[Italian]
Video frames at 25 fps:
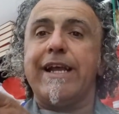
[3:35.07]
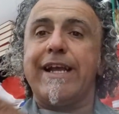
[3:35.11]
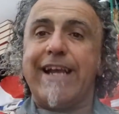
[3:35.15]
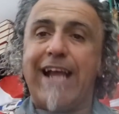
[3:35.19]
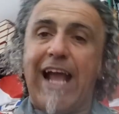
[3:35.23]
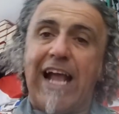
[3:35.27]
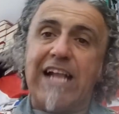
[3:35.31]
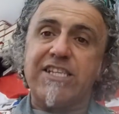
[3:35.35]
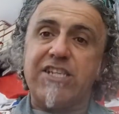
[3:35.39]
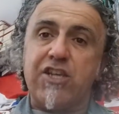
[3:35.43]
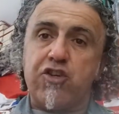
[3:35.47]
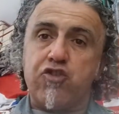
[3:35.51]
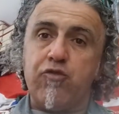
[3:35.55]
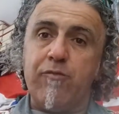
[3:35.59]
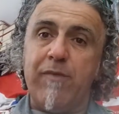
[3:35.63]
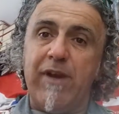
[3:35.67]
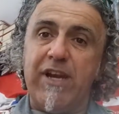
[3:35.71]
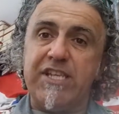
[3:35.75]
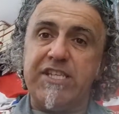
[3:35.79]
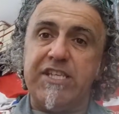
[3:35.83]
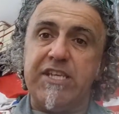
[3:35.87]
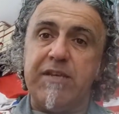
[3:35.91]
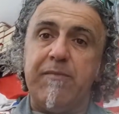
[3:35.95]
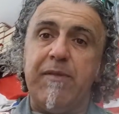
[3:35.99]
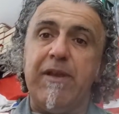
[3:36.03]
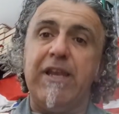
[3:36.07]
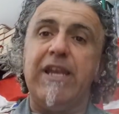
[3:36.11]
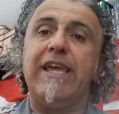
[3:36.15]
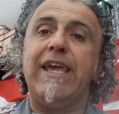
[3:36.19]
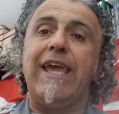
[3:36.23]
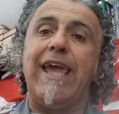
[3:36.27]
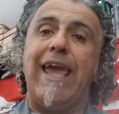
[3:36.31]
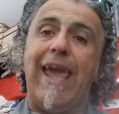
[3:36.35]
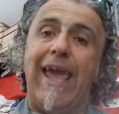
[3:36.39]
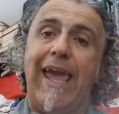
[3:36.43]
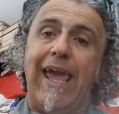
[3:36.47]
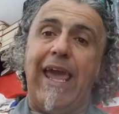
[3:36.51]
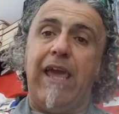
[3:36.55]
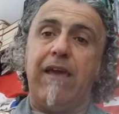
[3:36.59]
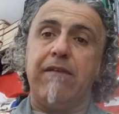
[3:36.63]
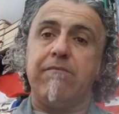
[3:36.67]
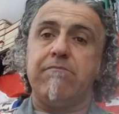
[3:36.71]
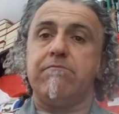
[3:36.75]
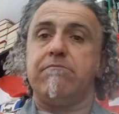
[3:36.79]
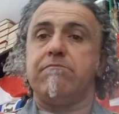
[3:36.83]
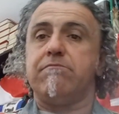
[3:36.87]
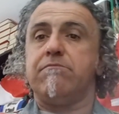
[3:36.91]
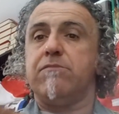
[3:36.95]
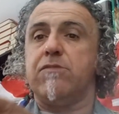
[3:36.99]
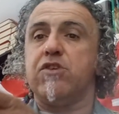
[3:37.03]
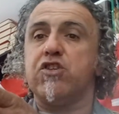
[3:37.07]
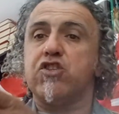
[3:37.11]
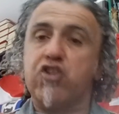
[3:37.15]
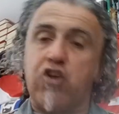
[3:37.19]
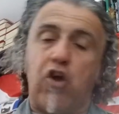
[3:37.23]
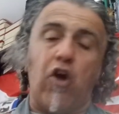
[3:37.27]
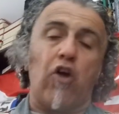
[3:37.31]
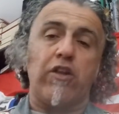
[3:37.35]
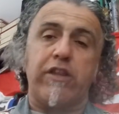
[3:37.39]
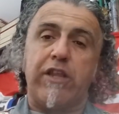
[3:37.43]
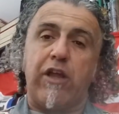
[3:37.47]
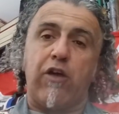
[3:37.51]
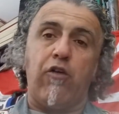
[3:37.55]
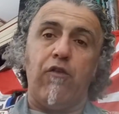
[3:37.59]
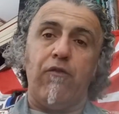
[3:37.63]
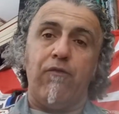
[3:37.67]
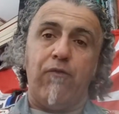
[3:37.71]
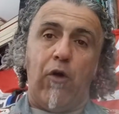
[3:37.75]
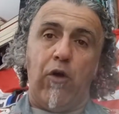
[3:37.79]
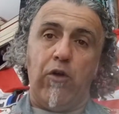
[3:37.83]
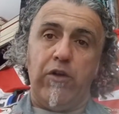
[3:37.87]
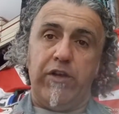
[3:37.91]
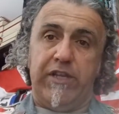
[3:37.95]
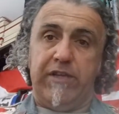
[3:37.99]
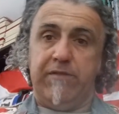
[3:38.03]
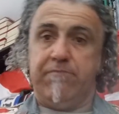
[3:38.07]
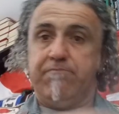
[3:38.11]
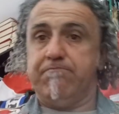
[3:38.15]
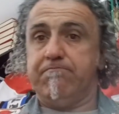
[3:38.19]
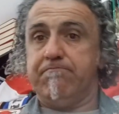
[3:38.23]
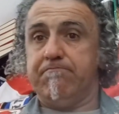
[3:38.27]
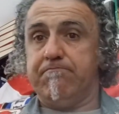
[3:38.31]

caccia sommergibili e scorta convogli.